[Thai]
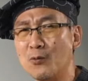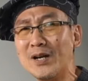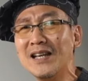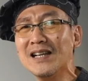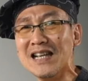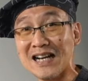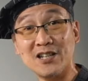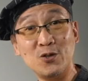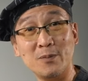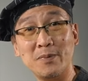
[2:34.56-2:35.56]
วันนี้อยาก
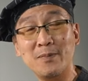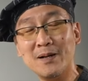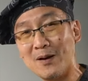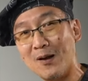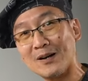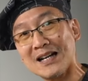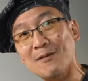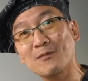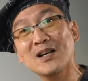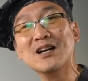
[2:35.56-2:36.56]
จะชวนเพื่อนๆมาลอง
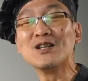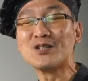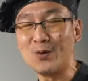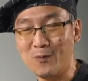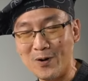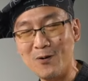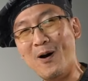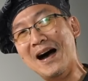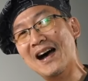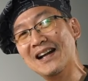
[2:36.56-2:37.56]
ทำซุป
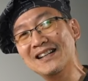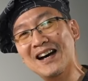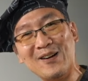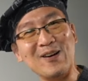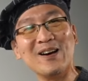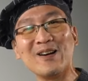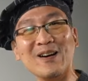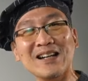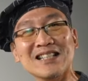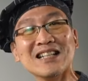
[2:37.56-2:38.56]
หวานๆอ
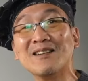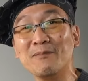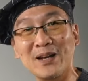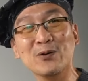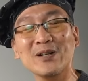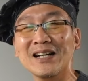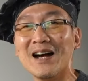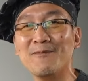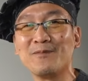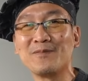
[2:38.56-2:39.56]
ร่อยๆกันสักเมนูหนึ่ง
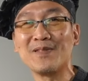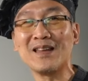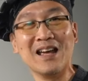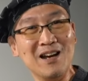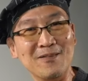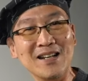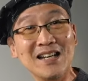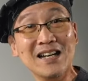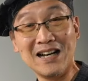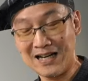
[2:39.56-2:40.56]
ครับ วันนี้